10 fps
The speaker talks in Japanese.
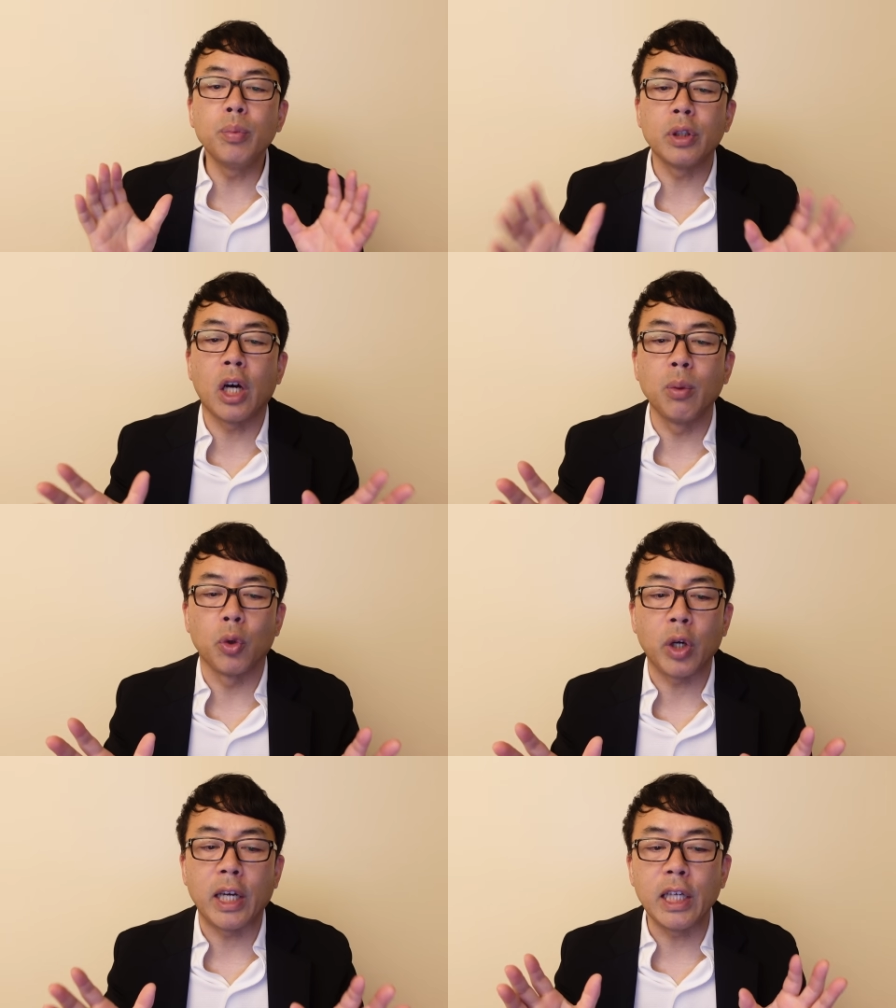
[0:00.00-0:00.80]
部なる
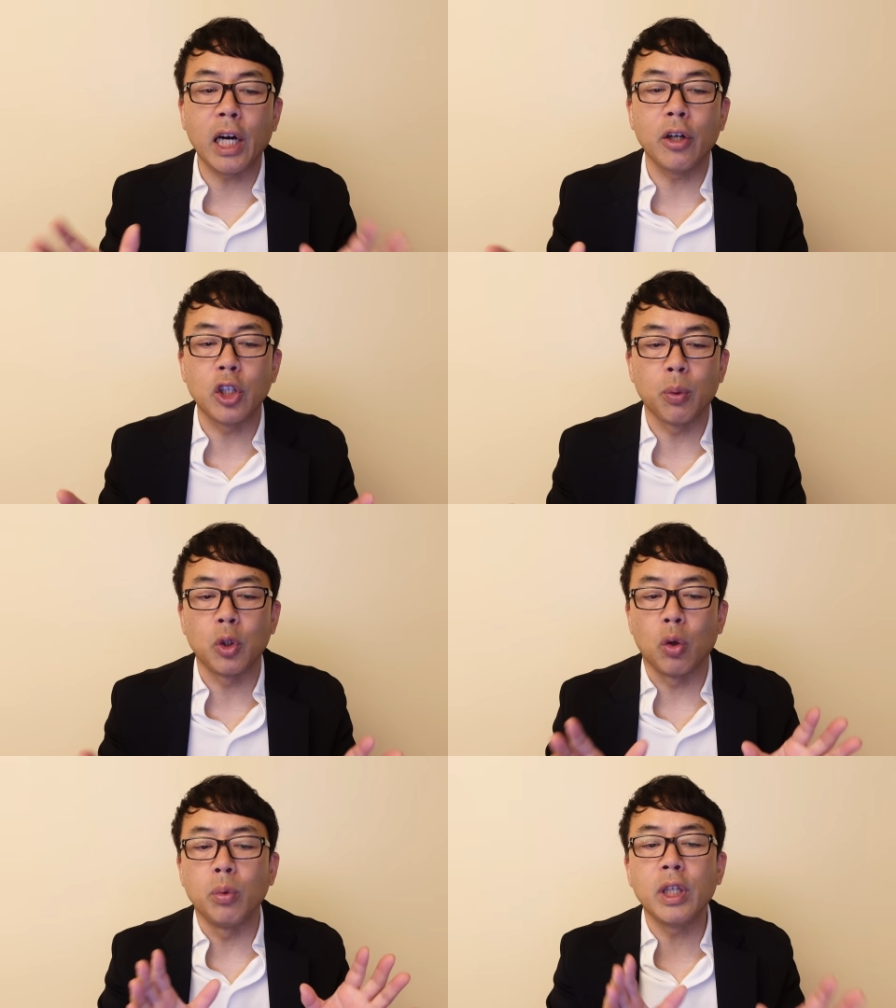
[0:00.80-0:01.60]
者が嫌がる
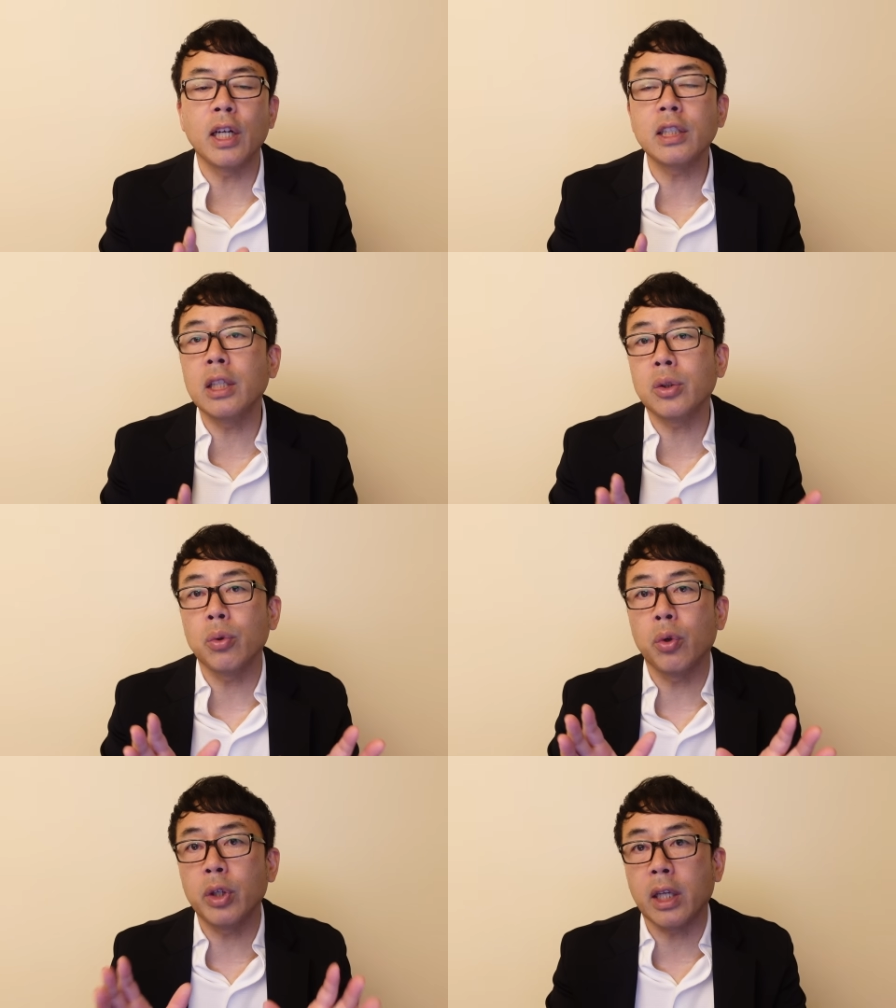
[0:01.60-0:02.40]
人々を無理やり戦
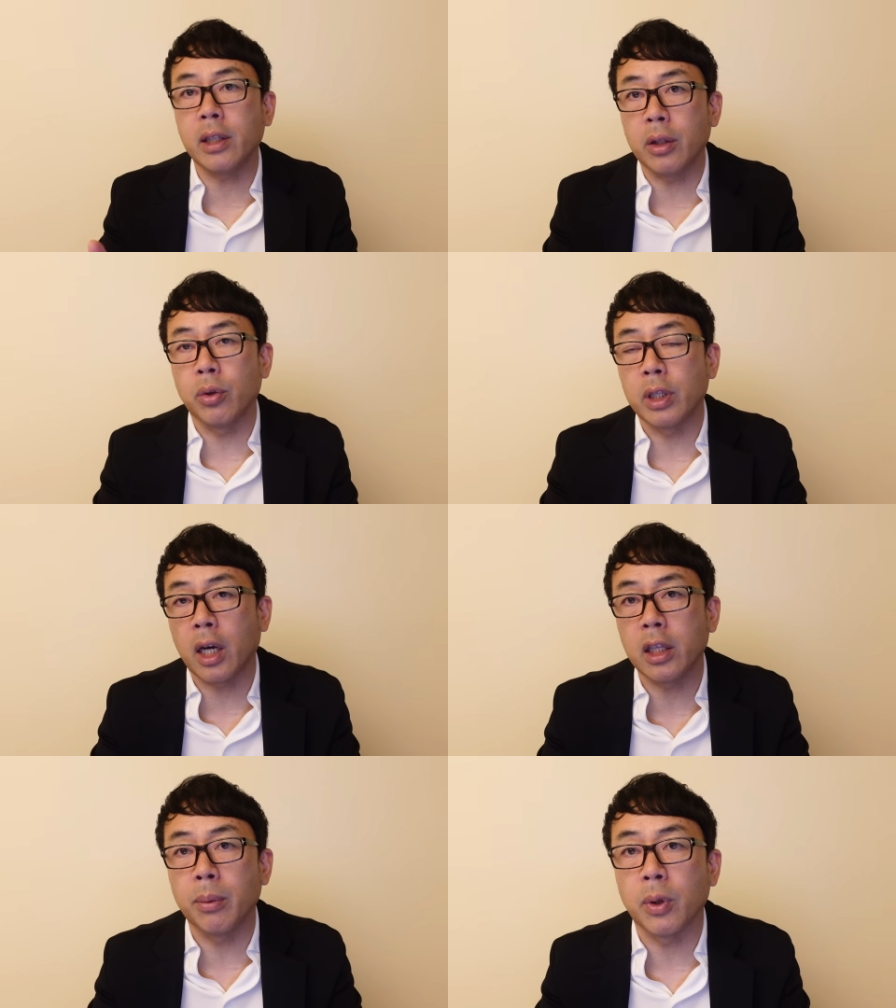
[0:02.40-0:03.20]
争に追いやったという
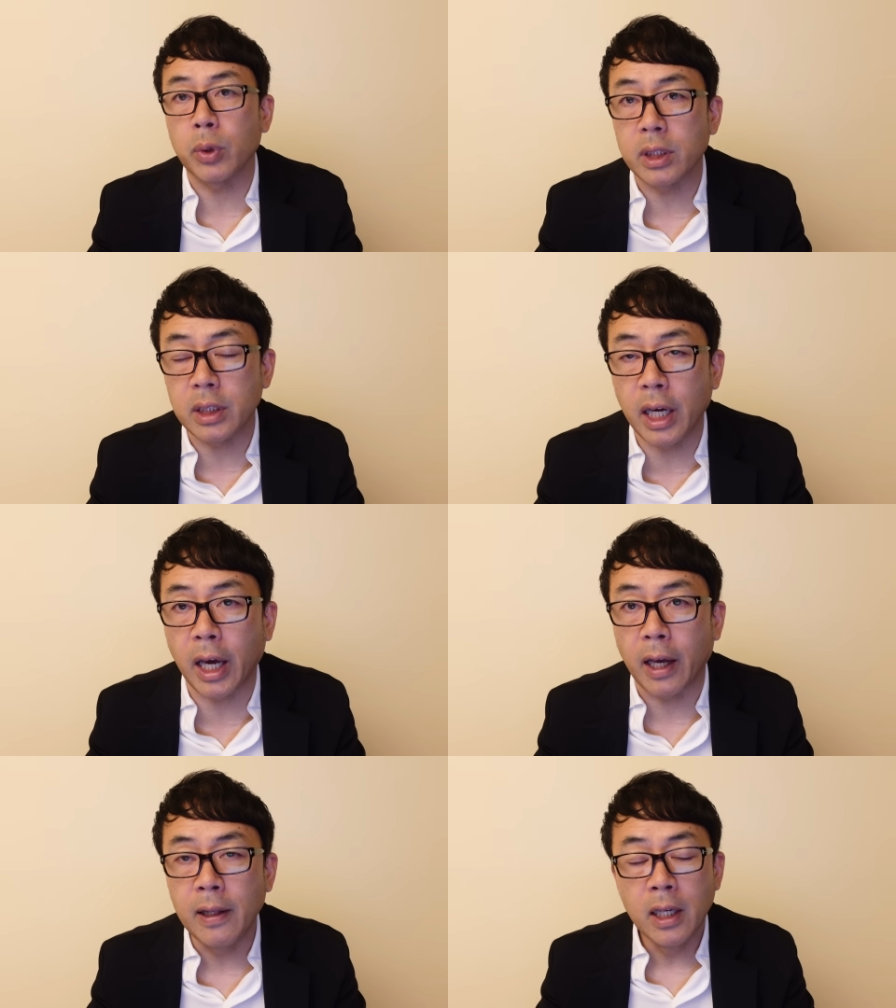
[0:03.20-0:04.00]
ナラティブをです
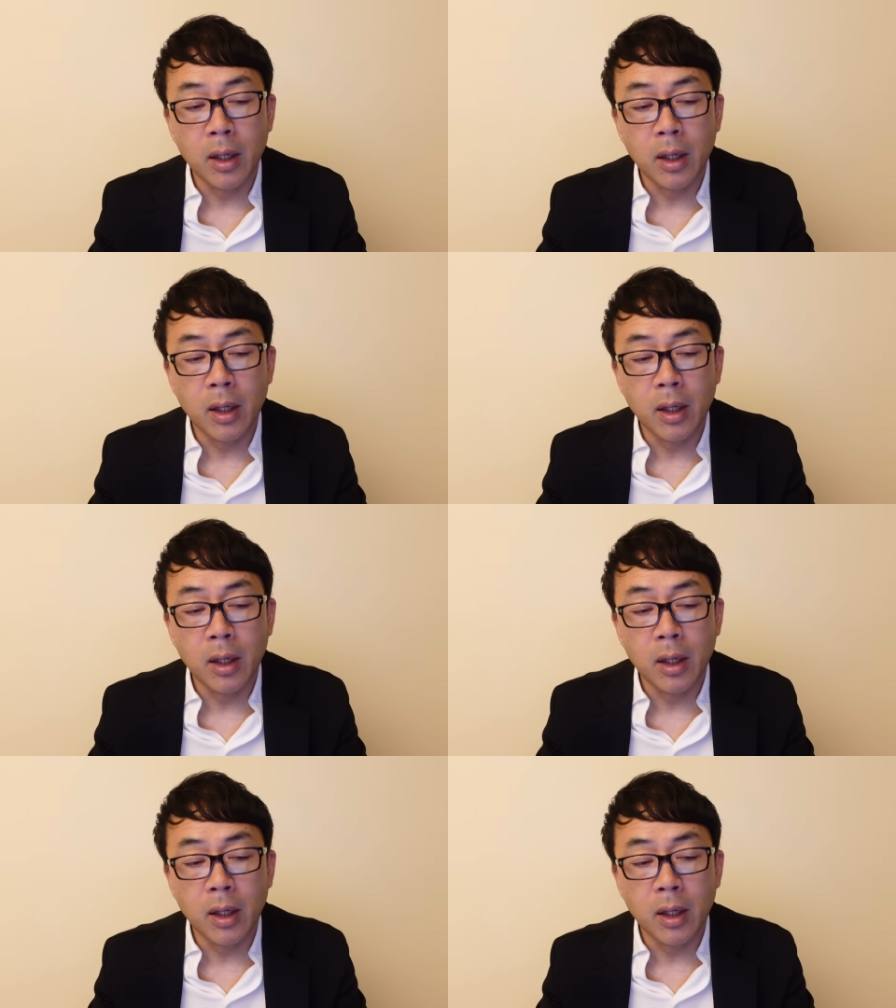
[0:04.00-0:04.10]
ね、